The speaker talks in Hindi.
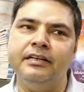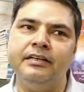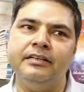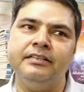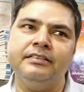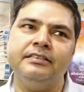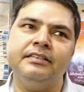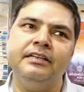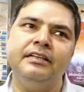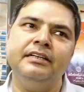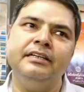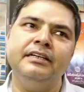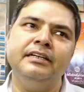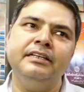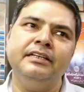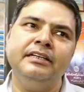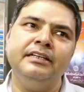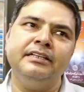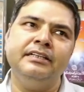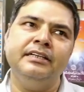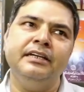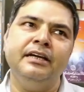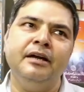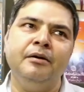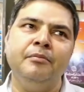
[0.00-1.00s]
है इसके लिए
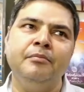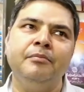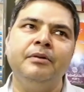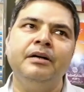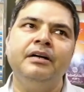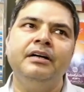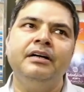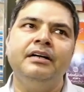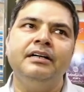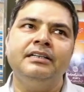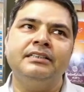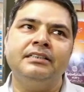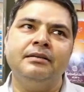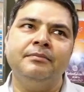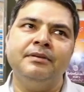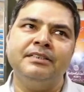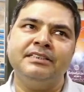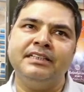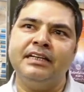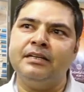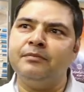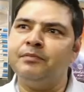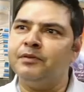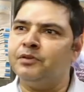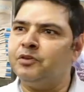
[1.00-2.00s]
देखिए हम
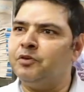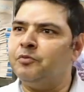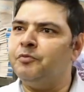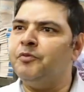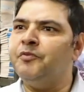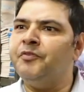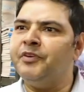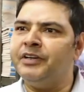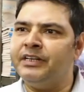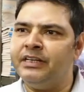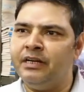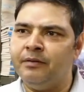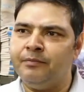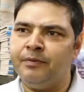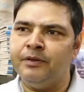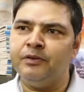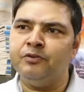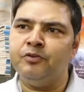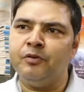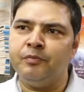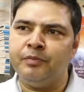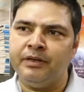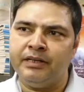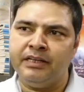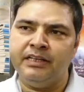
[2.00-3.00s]
समाचार पत्रों में विज्ञापन
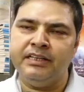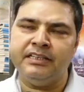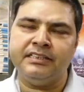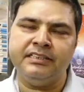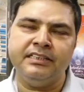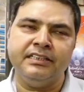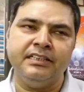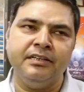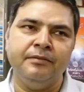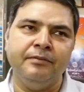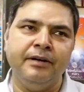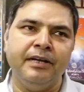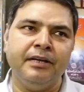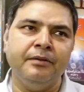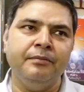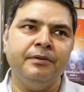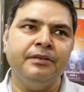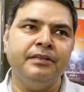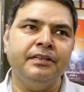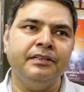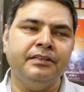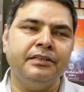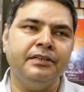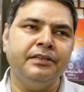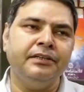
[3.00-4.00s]
तो अपने कलेक्शन के बारे में
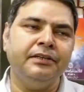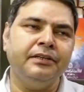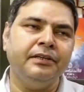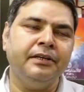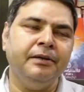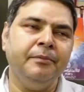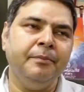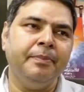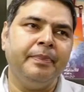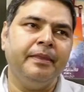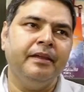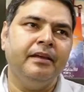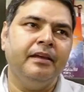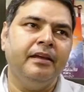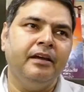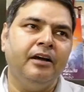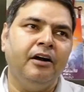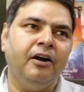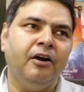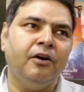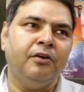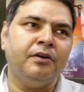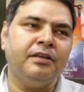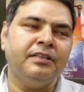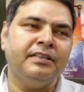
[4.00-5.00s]
देते ही हैं
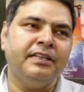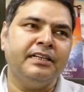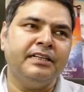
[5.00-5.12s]
और